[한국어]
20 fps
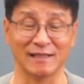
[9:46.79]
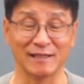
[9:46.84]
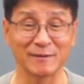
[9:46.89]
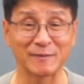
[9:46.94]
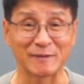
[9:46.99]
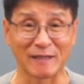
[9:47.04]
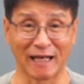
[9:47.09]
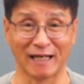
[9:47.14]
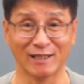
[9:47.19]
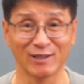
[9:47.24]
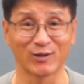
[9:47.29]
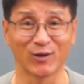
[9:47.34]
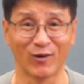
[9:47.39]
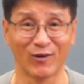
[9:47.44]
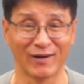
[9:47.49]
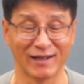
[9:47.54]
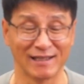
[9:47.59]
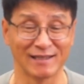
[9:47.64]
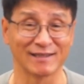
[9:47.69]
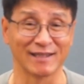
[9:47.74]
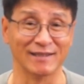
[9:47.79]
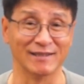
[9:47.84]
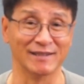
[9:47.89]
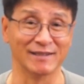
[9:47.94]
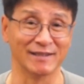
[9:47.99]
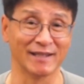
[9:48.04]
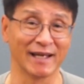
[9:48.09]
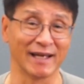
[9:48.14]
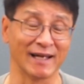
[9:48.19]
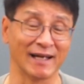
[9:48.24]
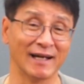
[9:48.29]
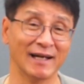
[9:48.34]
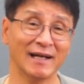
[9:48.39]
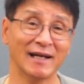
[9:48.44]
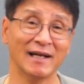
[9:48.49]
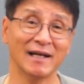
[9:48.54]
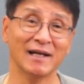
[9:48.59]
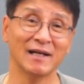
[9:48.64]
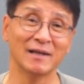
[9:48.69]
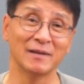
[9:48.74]
24일 동안을 썼는데
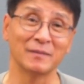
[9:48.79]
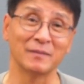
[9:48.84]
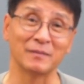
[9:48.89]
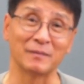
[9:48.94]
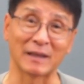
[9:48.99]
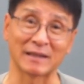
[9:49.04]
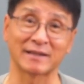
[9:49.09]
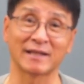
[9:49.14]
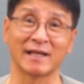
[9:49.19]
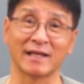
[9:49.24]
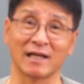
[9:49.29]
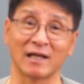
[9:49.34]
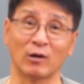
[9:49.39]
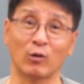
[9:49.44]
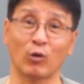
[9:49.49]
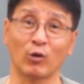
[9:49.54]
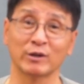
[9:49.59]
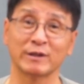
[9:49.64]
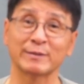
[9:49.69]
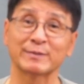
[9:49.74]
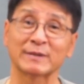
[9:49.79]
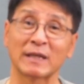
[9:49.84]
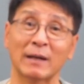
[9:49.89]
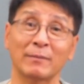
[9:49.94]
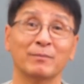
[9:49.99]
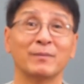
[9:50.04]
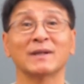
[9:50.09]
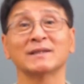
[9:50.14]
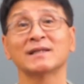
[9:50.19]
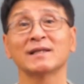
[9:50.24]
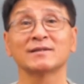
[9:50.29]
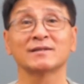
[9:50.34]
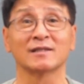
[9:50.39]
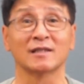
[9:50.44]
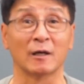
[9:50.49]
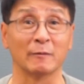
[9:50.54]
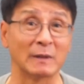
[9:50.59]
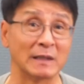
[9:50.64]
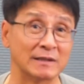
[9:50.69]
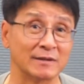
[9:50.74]
배터리가 53%
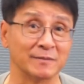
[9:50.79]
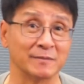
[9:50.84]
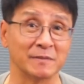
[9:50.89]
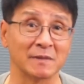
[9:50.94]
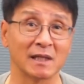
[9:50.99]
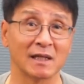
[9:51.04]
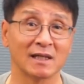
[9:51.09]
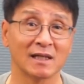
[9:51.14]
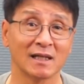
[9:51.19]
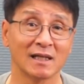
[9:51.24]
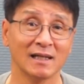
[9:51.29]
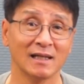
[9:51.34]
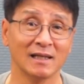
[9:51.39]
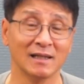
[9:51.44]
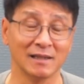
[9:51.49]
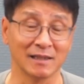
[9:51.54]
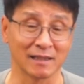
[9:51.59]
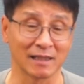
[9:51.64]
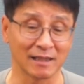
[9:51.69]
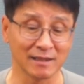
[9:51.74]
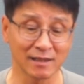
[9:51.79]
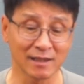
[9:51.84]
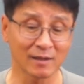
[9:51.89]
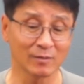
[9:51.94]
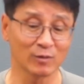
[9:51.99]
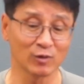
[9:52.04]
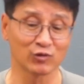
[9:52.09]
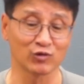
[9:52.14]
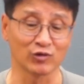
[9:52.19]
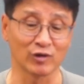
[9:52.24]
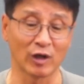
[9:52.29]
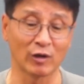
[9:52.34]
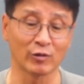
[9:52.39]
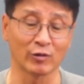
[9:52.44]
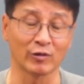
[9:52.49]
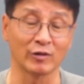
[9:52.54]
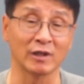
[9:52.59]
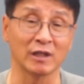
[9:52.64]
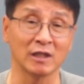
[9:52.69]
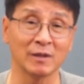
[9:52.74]
남아 있습니다. 그러니까 이사람도
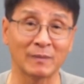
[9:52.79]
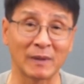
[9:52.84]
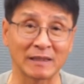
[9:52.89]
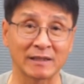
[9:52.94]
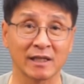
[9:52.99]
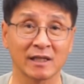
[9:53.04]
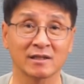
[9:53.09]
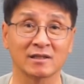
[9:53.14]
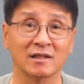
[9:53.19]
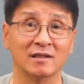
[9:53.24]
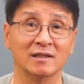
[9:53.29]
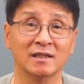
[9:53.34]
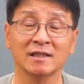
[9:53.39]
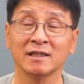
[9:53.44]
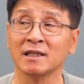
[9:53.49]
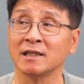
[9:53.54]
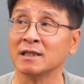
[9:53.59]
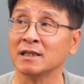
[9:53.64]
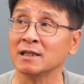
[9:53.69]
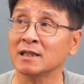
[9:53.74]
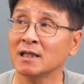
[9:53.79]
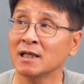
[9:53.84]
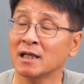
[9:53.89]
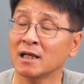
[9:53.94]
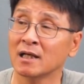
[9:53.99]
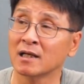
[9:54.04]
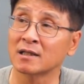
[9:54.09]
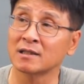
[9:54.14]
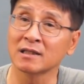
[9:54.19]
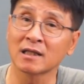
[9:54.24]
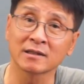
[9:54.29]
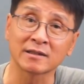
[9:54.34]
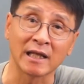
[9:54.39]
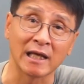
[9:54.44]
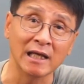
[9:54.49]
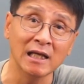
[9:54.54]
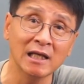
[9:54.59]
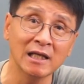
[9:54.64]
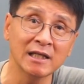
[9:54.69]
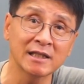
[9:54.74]
주장으로는 이 배터리 성능이 그냥
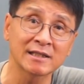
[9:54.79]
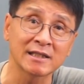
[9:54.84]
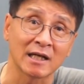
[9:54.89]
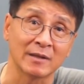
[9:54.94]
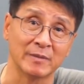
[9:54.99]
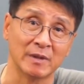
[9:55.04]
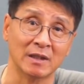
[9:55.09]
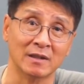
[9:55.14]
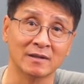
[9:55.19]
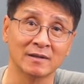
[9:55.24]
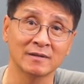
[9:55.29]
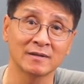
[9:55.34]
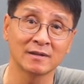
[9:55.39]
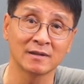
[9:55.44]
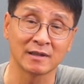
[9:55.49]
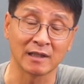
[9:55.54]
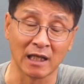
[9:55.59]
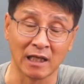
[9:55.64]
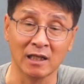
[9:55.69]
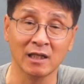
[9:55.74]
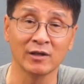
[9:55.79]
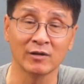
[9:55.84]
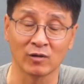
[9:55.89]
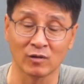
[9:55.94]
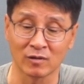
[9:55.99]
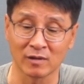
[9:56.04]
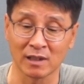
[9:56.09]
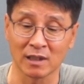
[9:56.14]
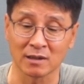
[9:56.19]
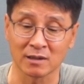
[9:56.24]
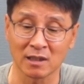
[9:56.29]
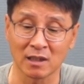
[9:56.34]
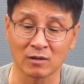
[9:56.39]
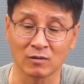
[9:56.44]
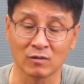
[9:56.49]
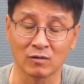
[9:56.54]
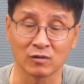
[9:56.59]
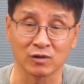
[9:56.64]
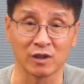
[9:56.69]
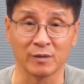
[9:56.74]
데일리 차면 데일리로 그냥
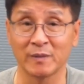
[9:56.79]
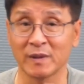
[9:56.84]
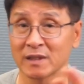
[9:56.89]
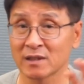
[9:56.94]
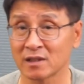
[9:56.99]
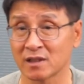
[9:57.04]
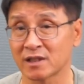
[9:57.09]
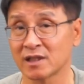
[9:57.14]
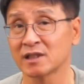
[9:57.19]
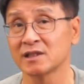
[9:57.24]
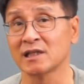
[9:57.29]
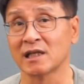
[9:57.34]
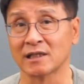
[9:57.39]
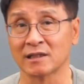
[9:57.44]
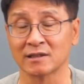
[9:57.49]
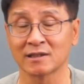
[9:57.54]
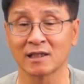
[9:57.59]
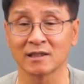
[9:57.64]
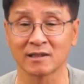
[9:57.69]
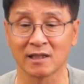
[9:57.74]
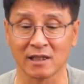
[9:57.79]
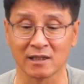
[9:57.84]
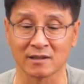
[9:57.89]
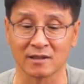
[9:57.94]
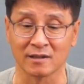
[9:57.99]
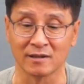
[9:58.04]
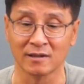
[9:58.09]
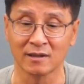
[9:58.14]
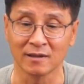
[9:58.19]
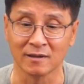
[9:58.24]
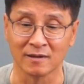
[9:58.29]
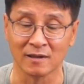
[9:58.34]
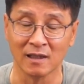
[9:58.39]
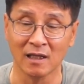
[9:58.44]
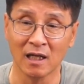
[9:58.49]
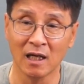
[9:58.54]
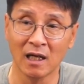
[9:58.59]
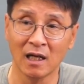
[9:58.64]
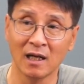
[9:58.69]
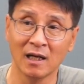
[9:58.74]
차고 GPS를 켜지 않은 상태에서는
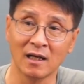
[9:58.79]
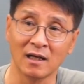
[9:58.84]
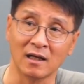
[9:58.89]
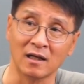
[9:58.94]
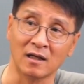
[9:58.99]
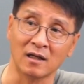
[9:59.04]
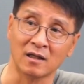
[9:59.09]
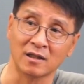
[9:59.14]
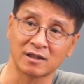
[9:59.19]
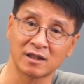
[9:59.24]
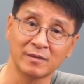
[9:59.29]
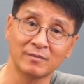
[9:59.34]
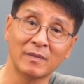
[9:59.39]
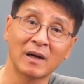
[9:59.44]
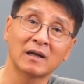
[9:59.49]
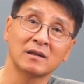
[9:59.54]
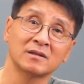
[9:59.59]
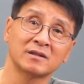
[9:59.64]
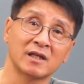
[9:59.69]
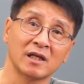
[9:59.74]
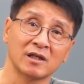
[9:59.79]
어, 심박을